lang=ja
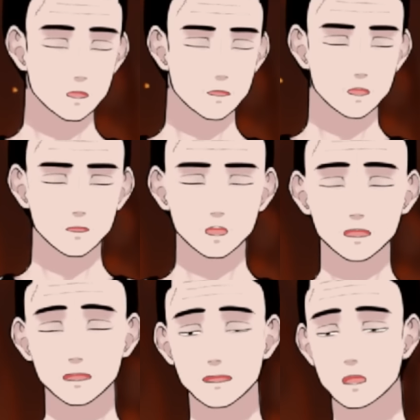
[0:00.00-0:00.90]
人
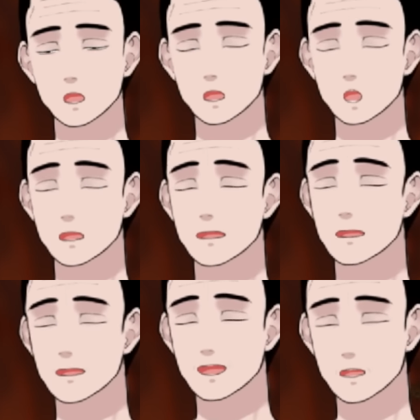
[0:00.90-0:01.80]
権はこの国には
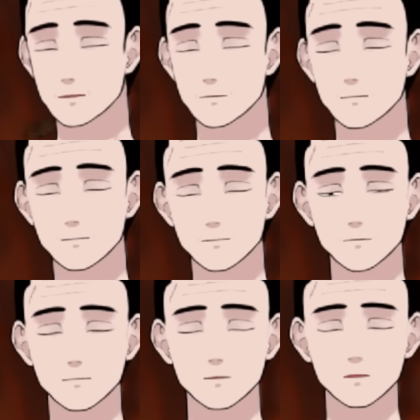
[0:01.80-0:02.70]
ないです。
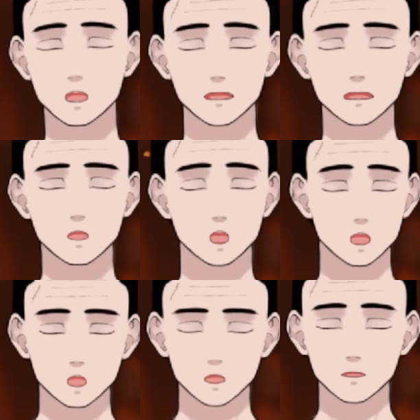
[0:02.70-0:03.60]
もう
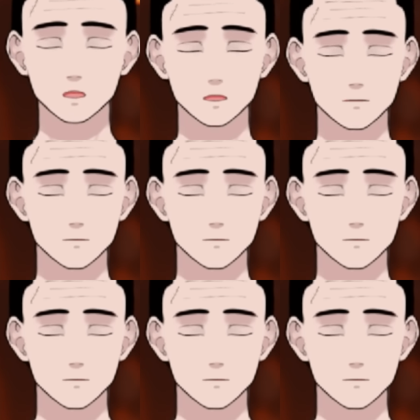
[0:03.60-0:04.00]
本当に、